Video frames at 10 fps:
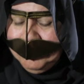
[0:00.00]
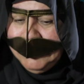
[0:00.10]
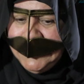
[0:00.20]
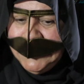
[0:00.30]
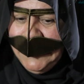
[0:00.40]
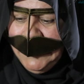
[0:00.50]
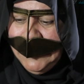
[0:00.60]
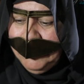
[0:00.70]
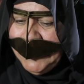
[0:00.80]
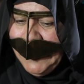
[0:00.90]
بس
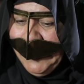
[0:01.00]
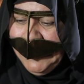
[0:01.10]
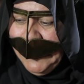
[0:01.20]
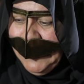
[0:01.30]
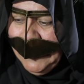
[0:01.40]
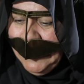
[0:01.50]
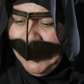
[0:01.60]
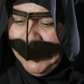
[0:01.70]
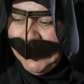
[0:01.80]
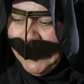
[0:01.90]
احنا يوم طلعنا
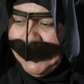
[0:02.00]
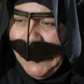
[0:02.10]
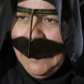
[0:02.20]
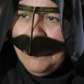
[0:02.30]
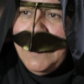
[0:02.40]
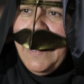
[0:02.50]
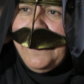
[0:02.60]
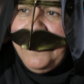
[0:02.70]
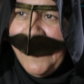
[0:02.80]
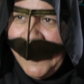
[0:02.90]
الحين تعلمنا
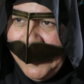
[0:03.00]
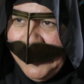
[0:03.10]
اكثر